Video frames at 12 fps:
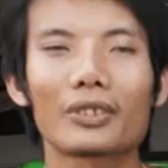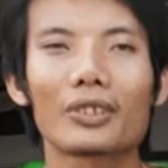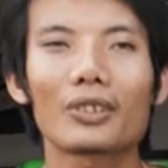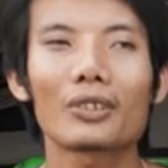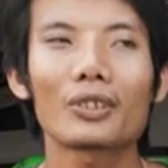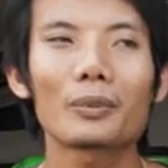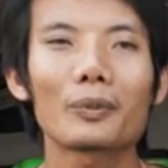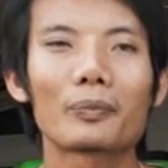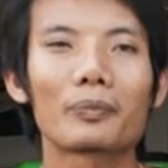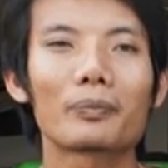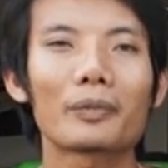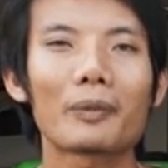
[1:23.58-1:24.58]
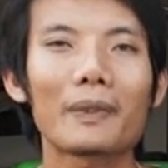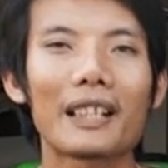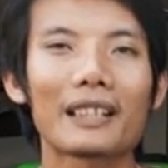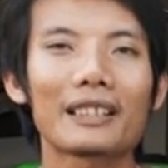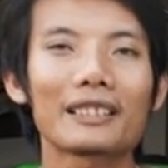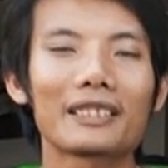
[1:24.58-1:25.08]
ก็ผมเป้าหมาย
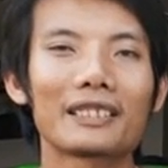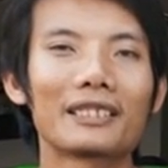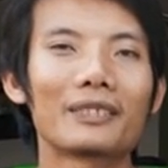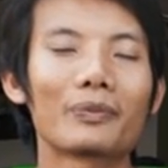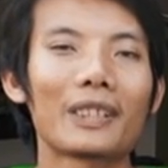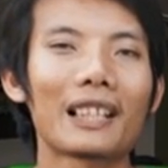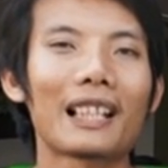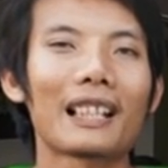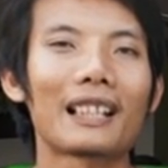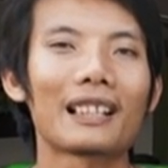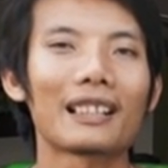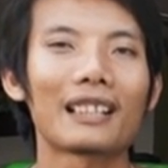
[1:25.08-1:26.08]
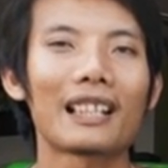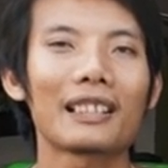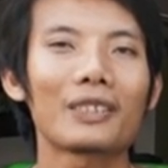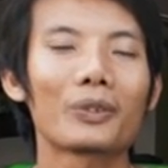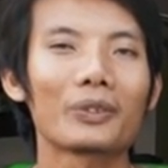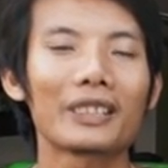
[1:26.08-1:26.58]
ก็จะยืนเวลาให้
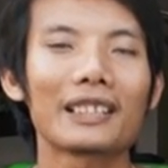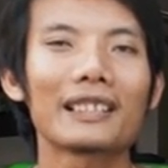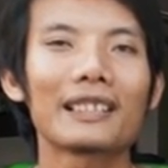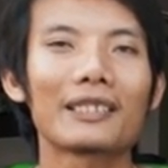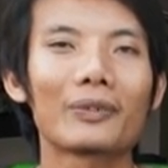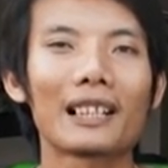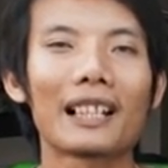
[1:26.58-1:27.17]
คงที่เว